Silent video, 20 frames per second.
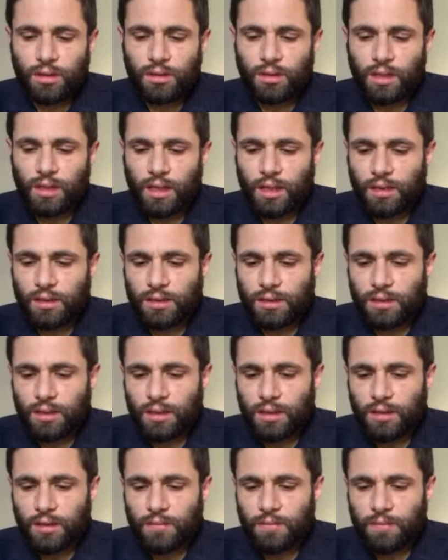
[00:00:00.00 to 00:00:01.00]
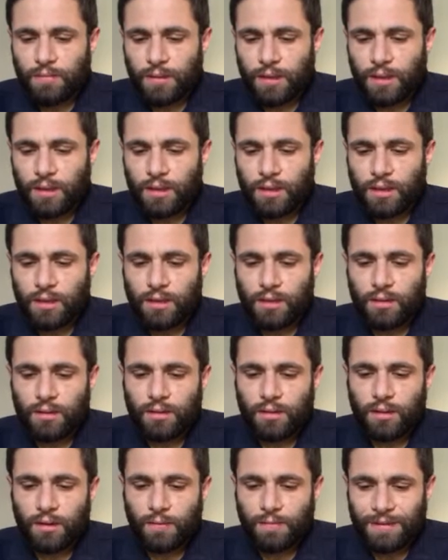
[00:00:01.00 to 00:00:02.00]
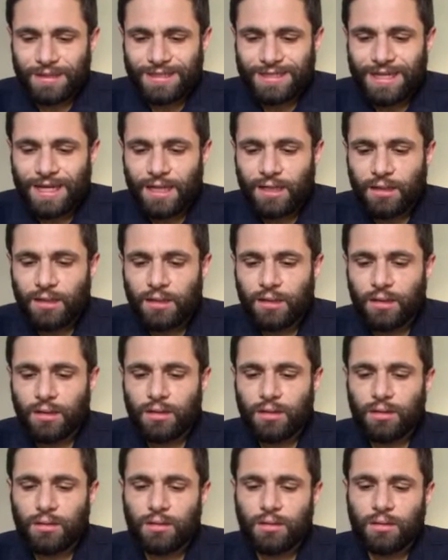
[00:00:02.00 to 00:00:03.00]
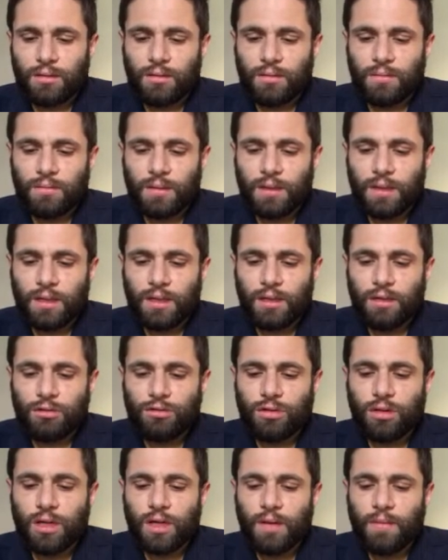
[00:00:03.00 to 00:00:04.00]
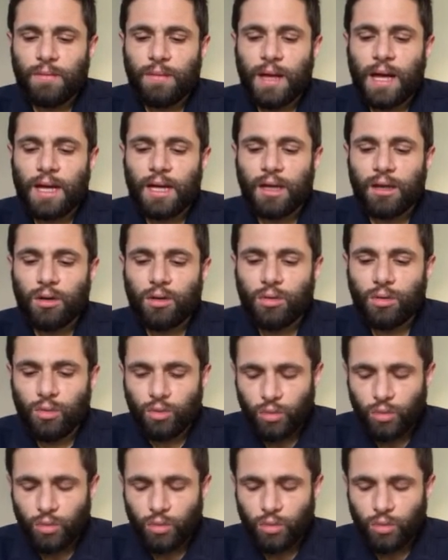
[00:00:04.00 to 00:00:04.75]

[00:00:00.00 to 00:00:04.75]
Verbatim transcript: l'interesse per il presente, per ciò che appare